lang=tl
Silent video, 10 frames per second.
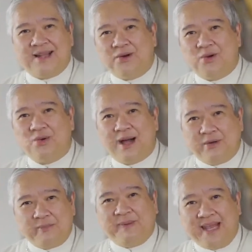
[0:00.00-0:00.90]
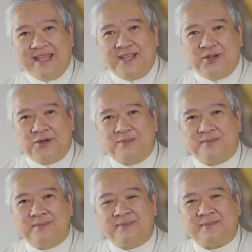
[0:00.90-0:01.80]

nauuhaw ay pinaiinom.